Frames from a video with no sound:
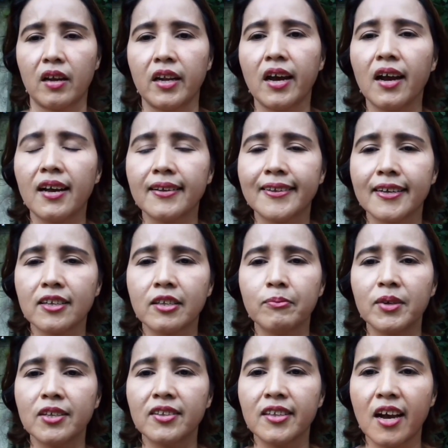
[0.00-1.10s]
Naka 6
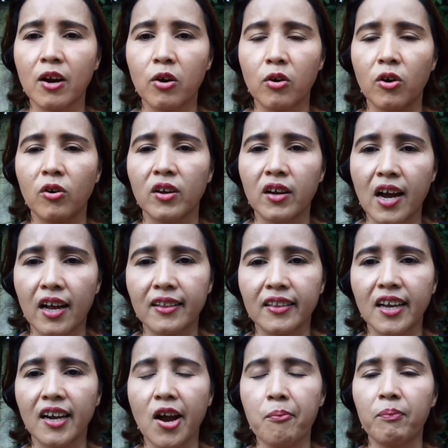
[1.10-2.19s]
months ako at
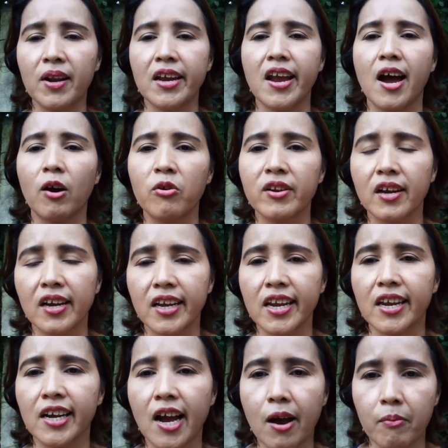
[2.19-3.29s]
nag-apply ako ng
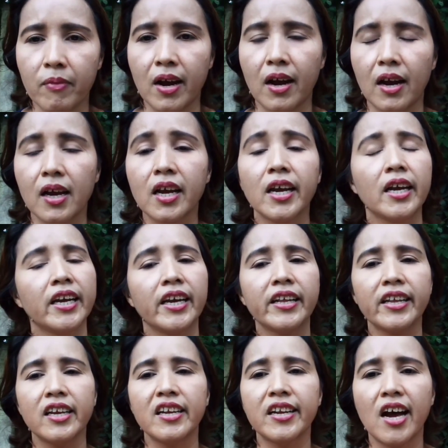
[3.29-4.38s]
ikama.
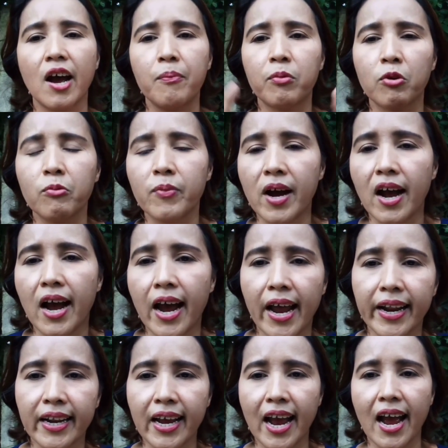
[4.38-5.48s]
Hindi na
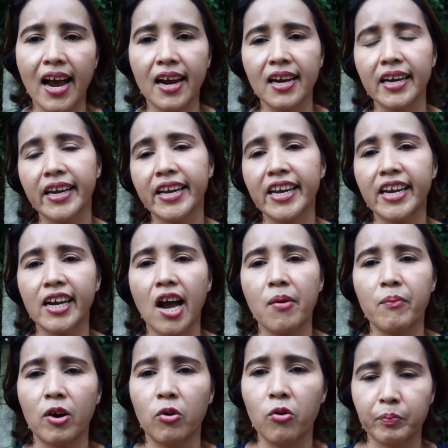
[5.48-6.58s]
ang
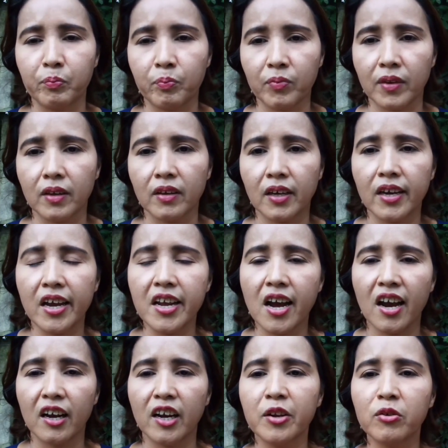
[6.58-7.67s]
ikama ko.
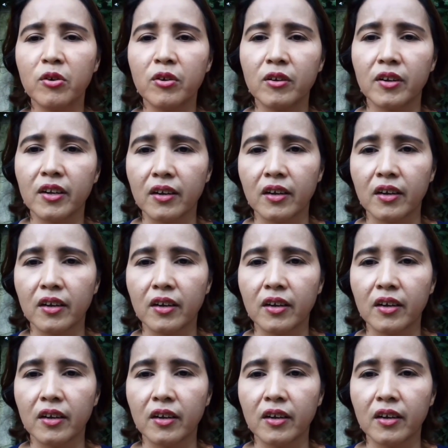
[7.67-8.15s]
Kaya ganun.